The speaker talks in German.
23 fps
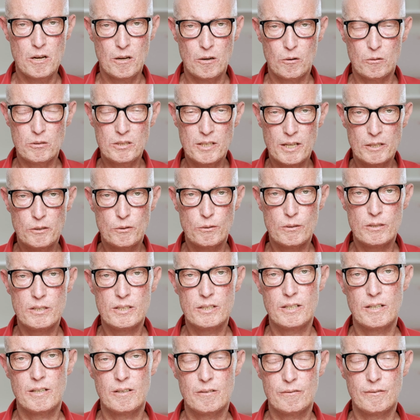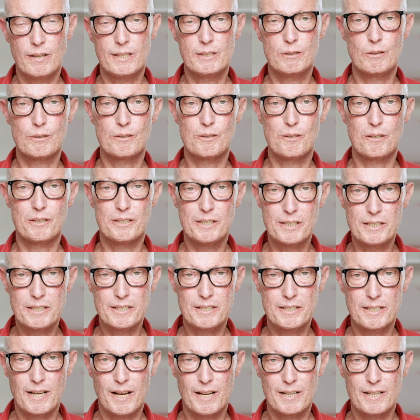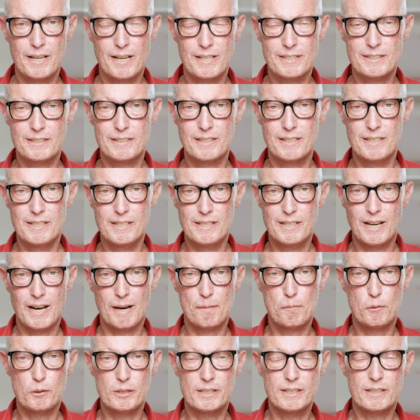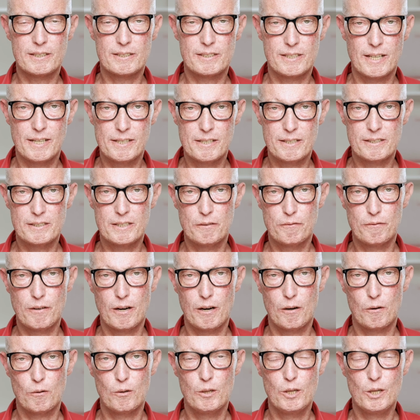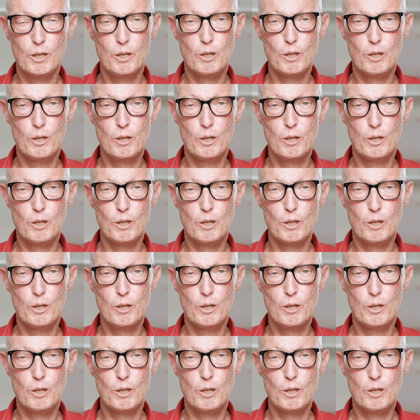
Und natürlich, falls du es noch nicht getan hast, abonniere Zeldas TV.